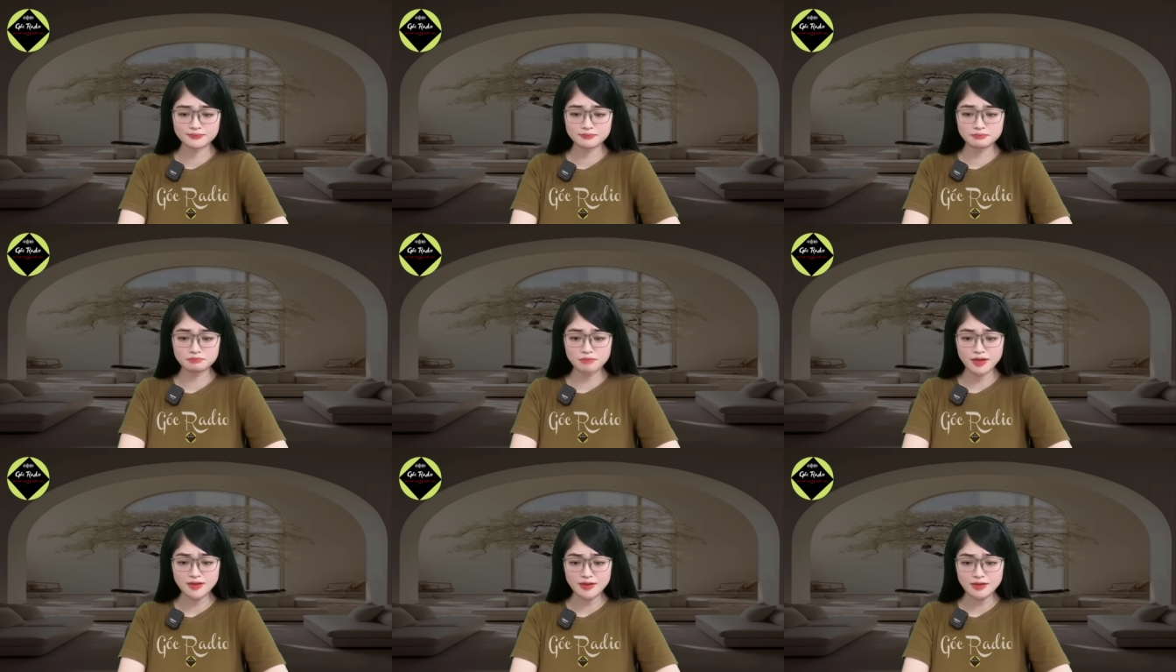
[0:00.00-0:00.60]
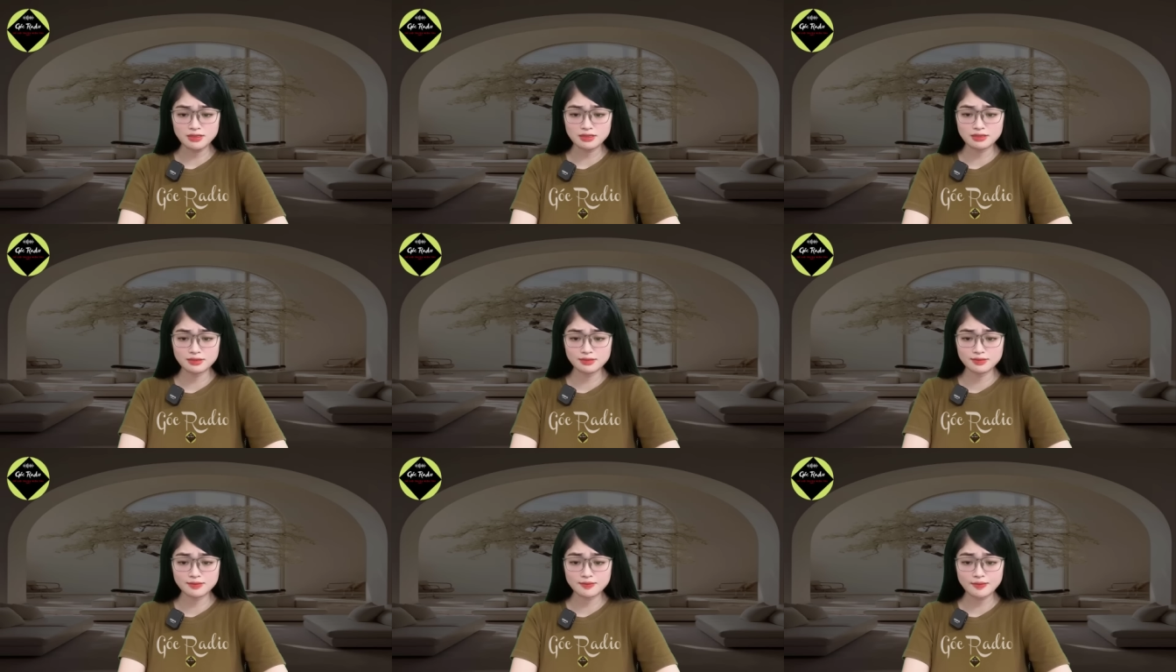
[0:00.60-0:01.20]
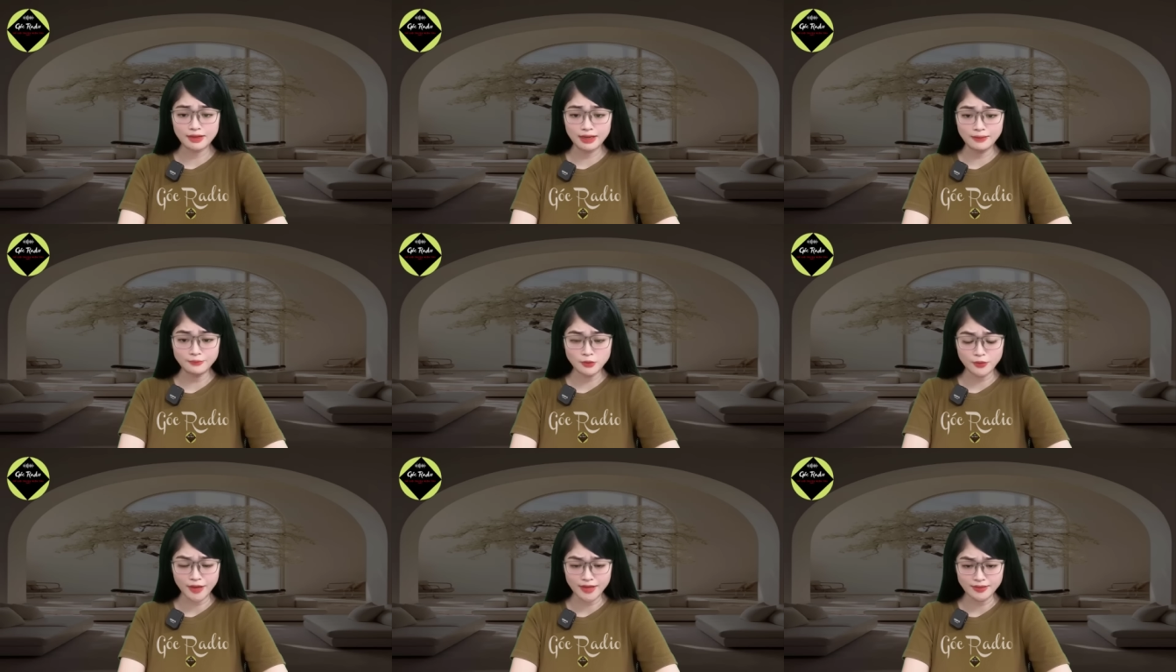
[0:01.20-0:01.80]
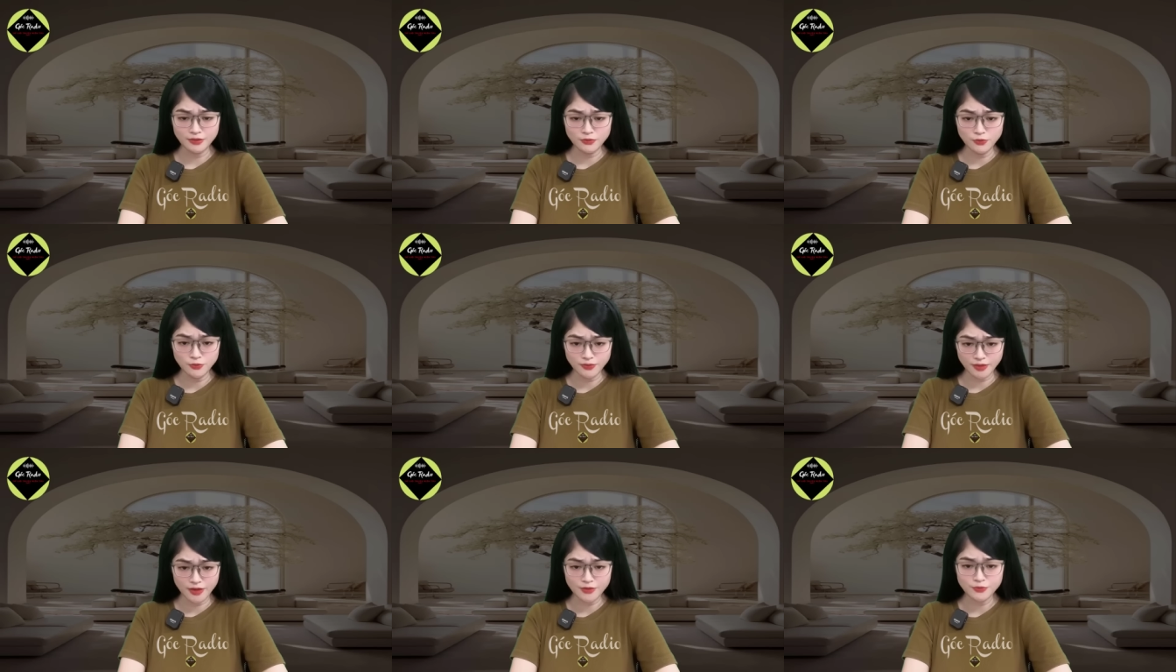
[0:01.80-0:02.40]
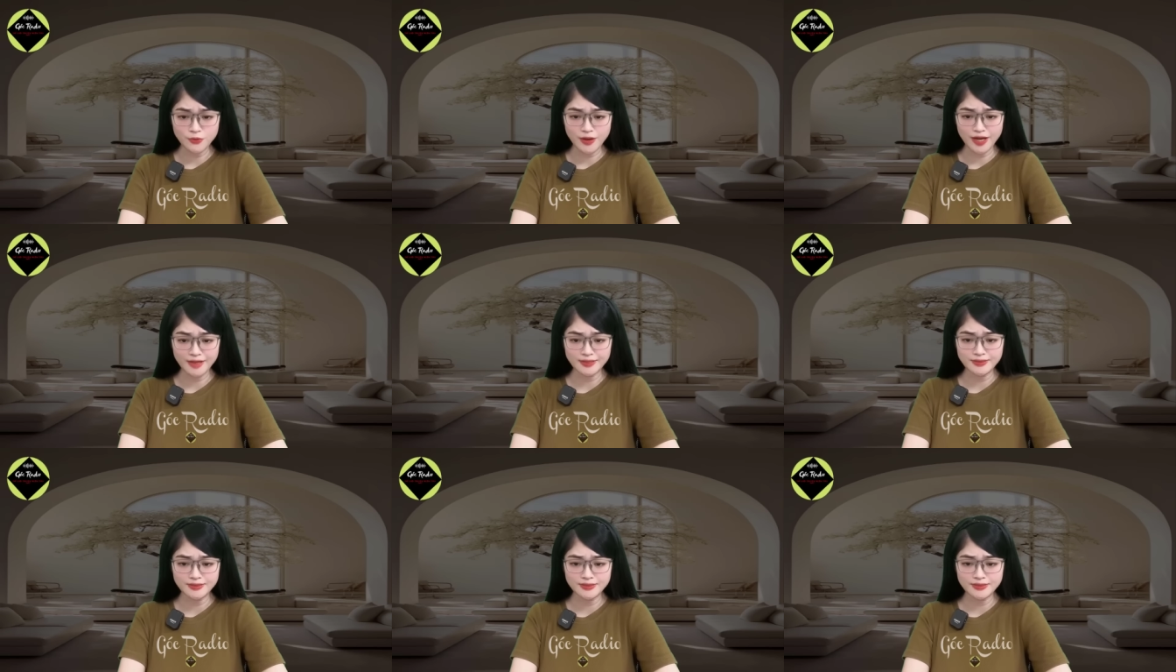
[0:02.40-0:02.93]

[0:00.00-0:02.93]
Ban nãy em có nghe thấy cuộc gọi của anh.